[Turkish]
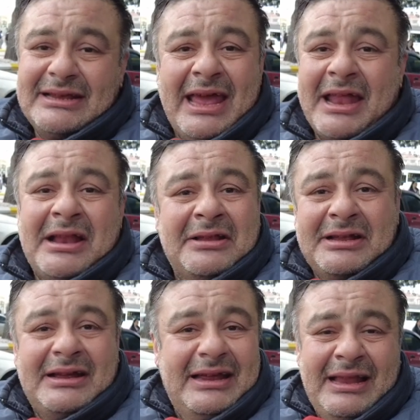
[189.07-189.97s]
Gerek kalanı
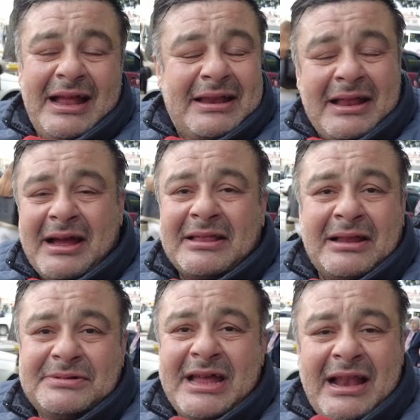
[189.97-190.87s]
da ileriki
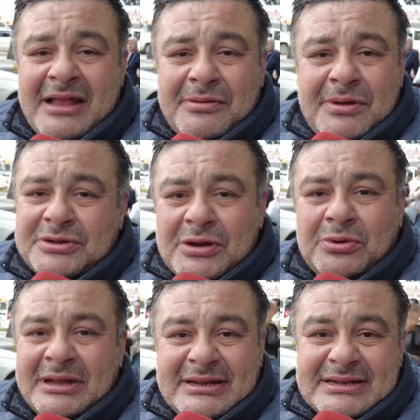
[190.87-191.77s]
hayatlarımızı değerlendirmek üzere
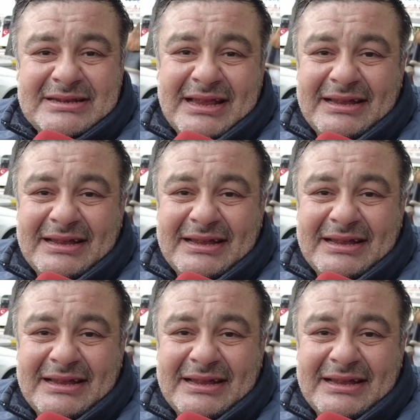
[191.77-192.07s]
kullanırız.